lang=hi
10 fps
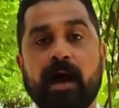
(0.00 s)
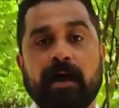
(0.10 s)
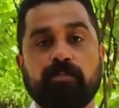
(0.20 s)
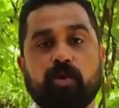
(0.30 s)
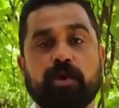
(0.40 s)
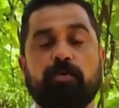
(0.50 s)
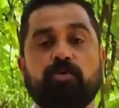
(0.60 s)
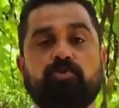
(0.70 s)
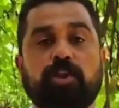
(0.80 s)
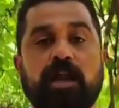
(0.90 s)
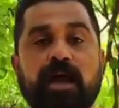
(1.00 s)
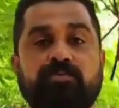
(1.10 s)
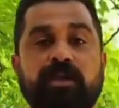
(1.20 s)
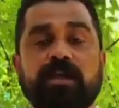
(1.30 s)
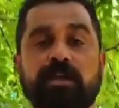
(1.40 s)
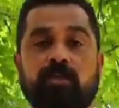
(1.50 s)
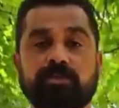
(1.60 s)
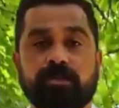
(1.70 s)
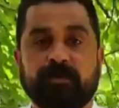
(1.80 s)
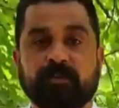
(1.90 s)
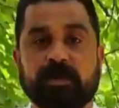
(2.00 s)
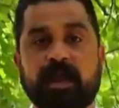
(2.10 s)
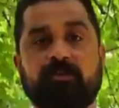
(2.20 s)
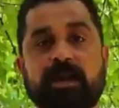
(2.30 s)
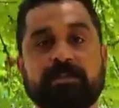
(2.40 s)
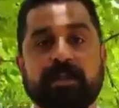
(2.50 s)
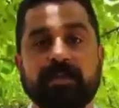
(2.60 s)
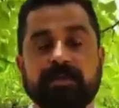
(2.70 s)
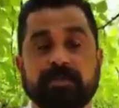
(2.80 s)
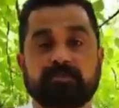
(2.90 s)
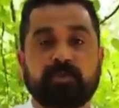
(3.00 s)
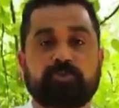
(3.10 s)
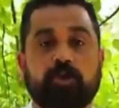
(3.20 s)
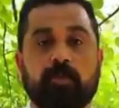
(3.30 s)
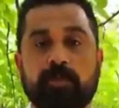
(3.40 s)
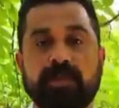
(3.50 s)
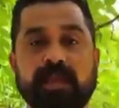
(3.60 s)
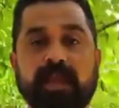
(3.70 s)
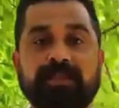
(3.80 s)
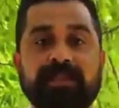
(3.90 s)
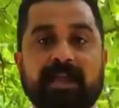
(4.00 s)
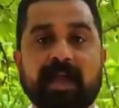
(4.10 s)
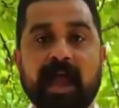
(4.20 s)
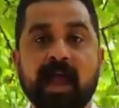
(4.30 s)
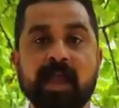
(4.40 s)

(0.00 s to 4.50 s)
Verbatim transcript: आज मुख्यमंत्री नायब सैनी की ओर से पत्रकार वार्ता कर स्पष्ट तौर पर यह कह दिया गया